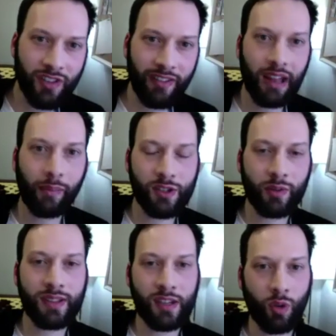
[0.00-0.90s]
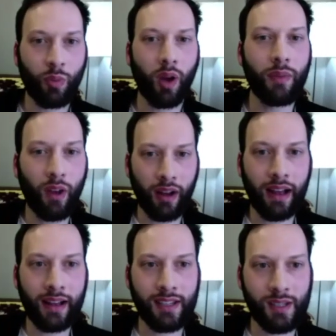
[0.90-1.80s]
J'avais l'impression que c'était son premier
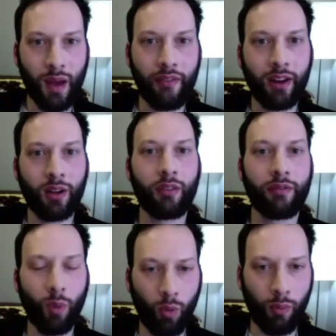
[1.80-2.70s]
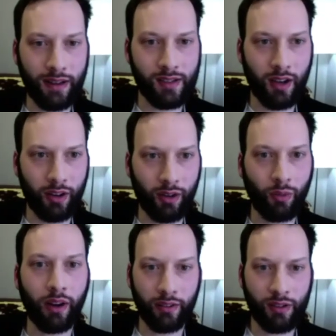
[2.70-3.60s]
orgasme avec le vibromasseur.
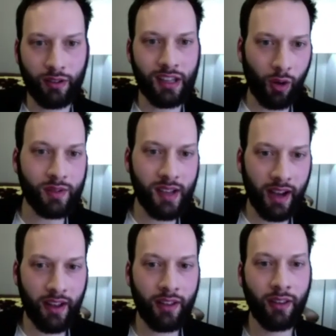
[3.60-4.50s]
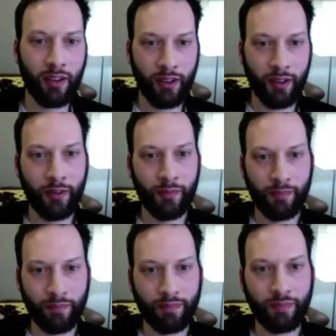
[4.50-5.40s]
Oui. Ouais. Tu es d'accord aussi, Ariane?
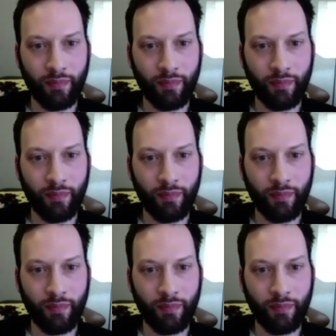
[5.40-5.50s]
oui.